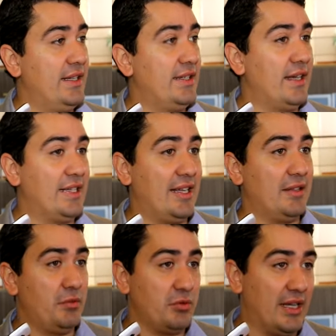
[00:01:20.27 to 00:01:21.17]
Eh,
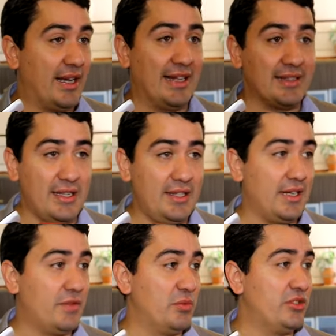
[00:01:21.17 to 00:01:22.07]
esta tuvo la
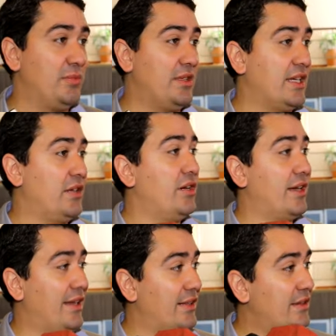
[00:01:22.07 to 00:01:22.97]
característica que fuimos invitados
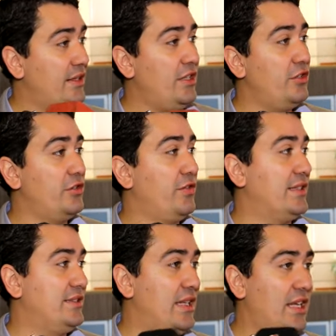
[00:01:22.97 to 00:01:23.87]
argentinos,
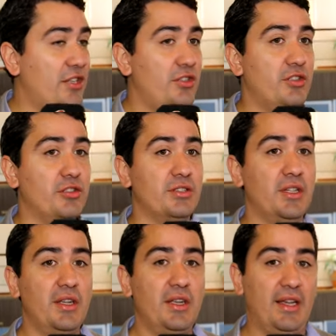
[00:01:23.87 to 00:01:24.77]
brasileños,
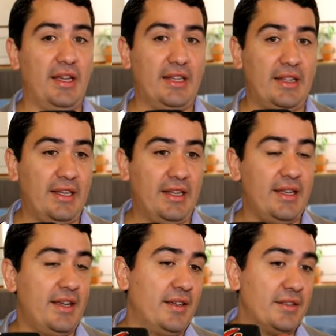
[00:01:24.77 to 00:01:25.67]

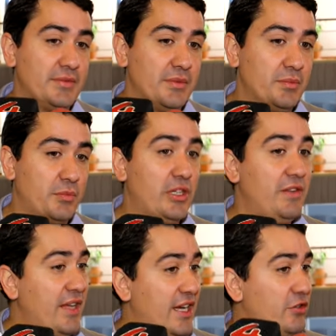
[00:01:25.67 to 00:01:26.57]
este,
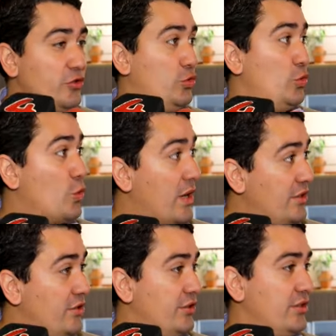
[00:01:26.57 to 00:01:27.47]
bolivianos,
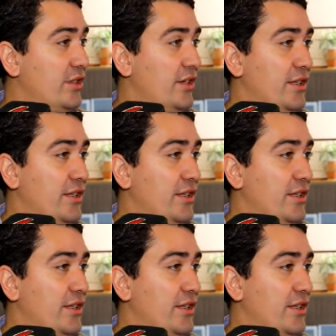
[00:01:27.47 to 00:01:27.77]
uruguayos.